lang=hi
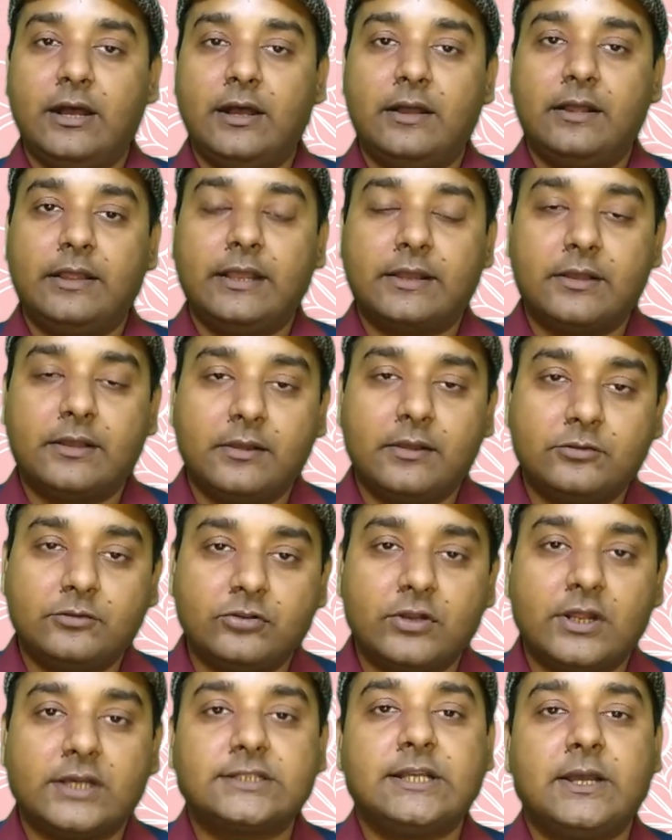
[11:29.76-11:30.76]
एक
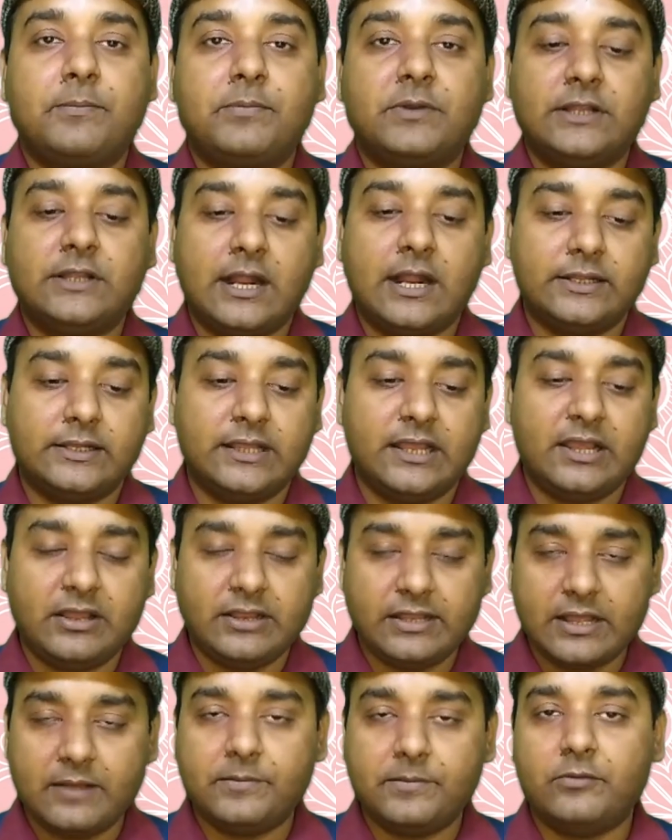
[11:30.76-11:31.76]
सुरक्षा प्रदान की है
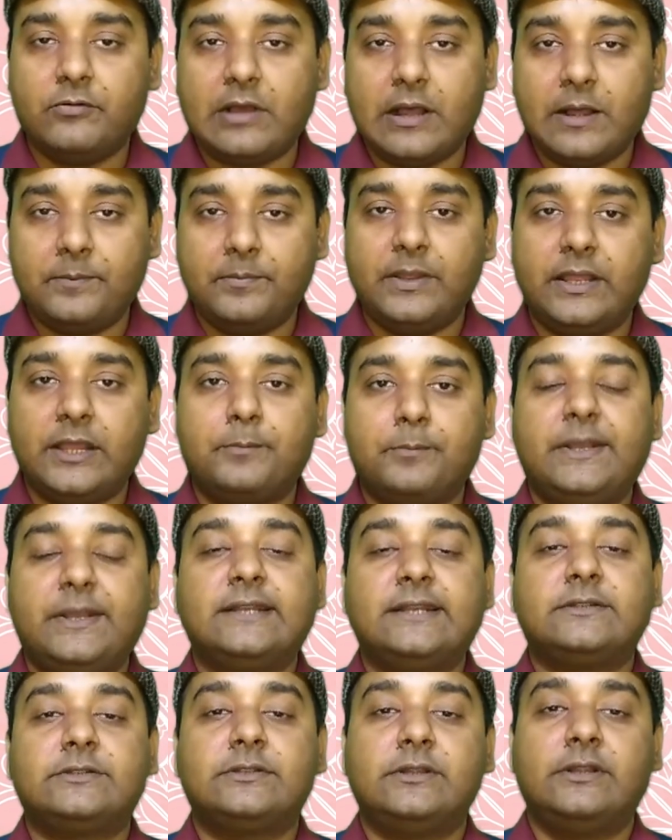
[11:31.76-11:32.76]
या फिर वहाँ पे एक
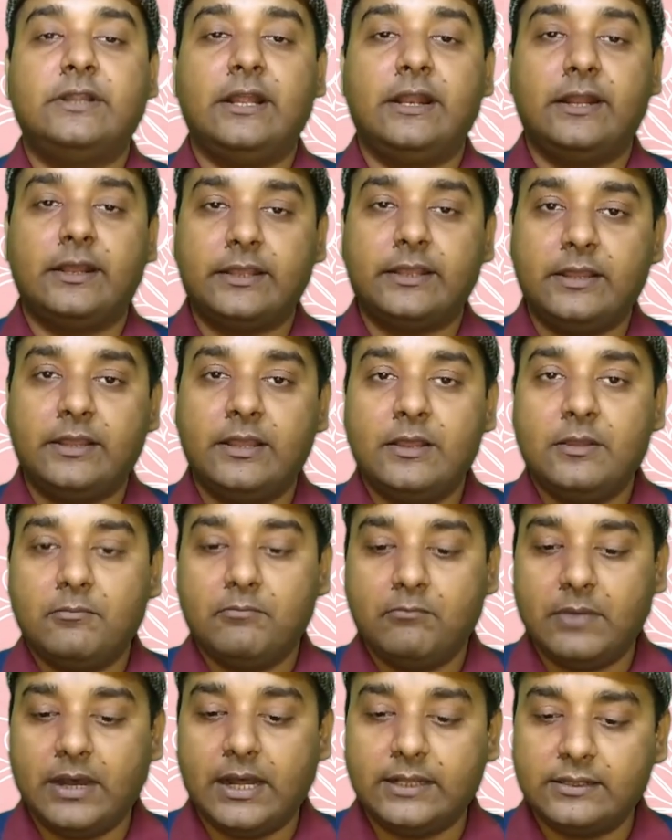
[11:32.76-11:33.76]
बेस देने की
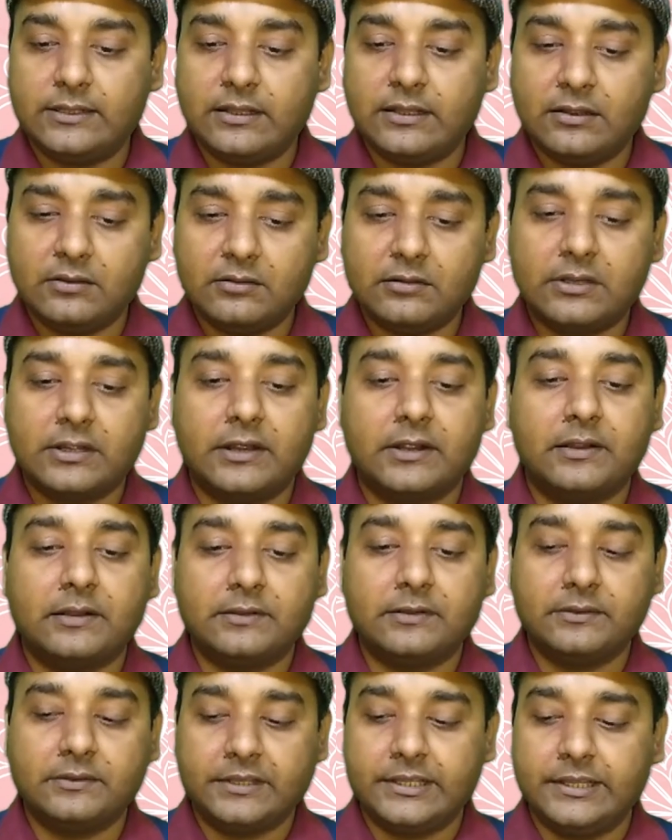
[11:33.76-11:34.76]
बात
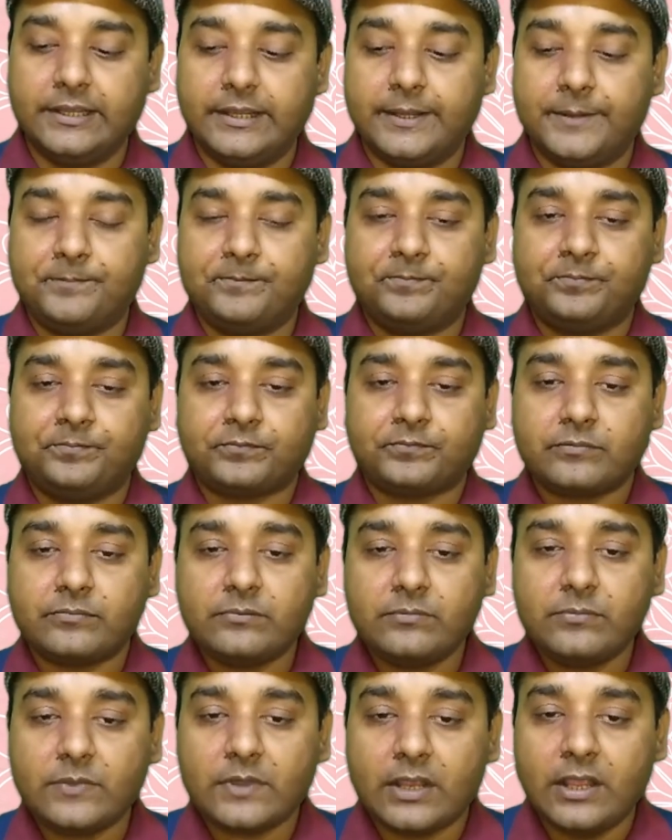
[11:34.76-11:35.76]
की है
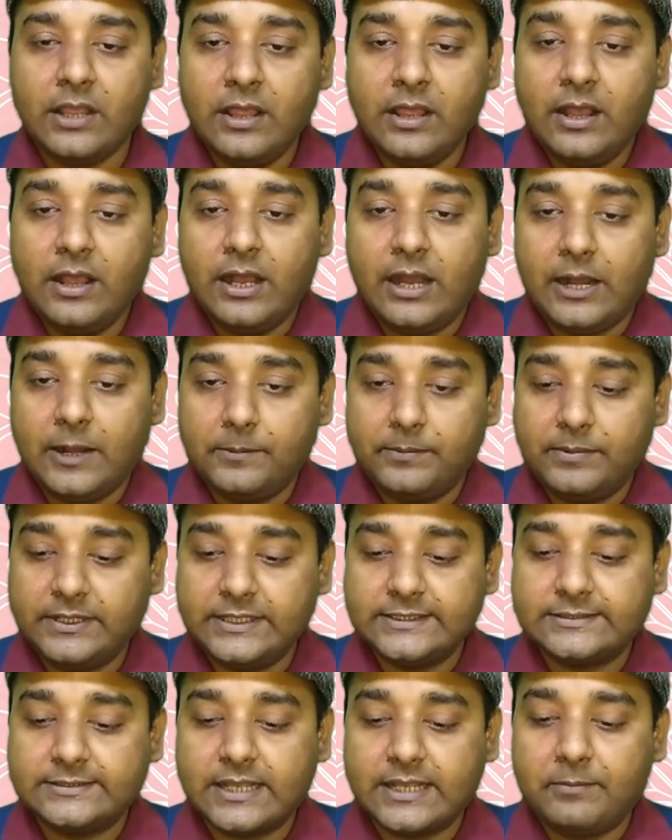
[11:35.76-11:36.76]
अब
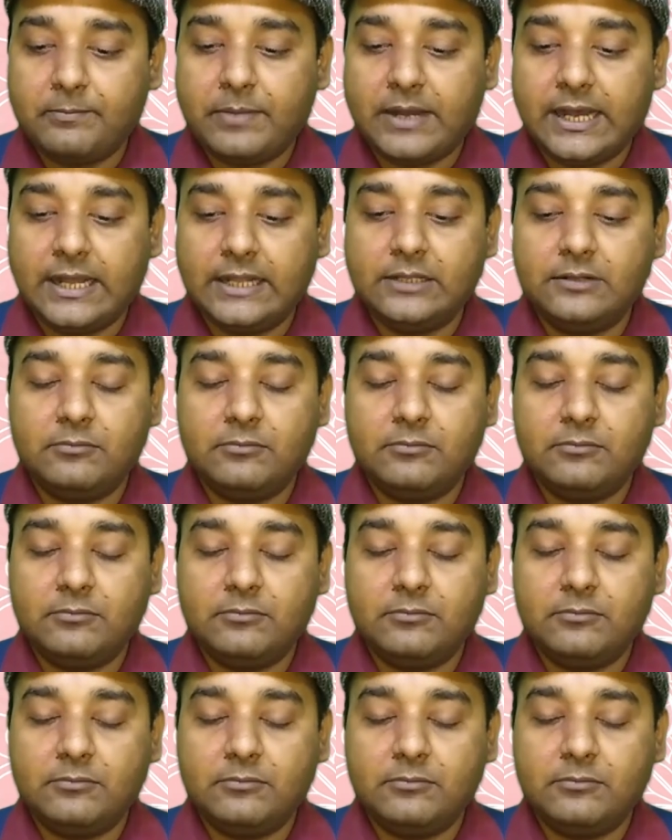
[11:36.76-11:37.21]
इसके बाद